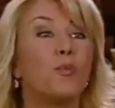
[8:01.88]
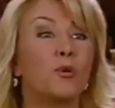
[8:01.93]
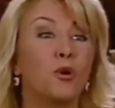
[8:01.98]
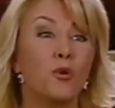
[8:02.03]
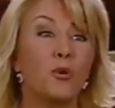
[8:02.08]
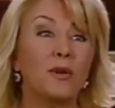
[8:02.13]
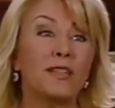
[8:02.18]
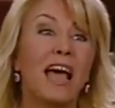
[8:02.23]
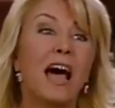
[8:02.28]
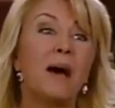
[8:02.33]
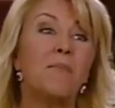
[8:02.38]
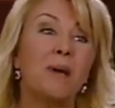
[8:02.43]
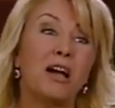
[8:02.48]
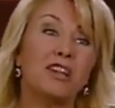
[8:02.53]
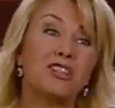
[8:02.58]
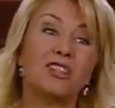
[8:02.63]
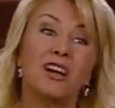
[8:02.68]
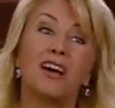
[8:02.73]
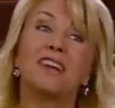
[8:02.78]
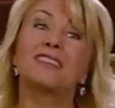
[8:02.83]
provadan
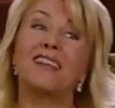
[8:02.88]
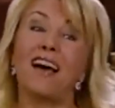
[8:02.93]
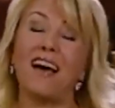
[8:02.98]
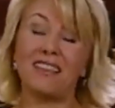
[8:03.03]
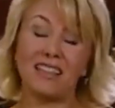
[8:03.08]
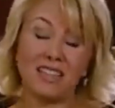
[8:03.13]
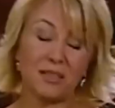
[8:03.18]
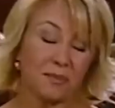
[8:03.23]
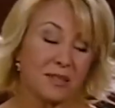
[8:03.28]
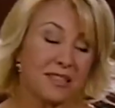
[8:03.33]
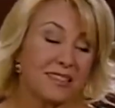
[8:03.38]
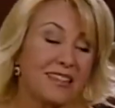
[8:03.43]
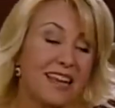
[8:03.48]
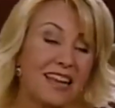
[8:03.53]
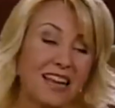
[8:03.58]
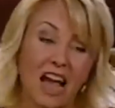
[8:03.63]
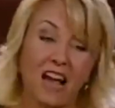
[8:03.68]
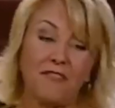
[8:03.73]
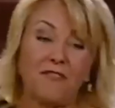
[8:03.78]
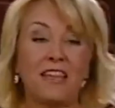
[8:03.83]
başka hatalarımızı
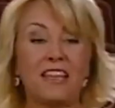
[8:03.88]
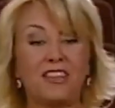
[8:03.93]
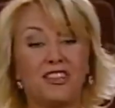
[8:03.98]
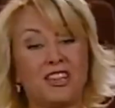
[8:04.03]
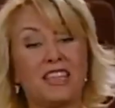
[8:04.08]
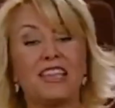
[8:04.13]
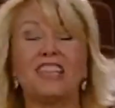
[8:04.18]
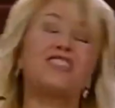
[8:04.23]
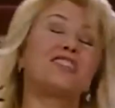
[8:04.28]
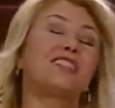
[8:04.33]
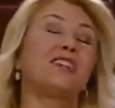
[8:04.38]
telafi edecek hiç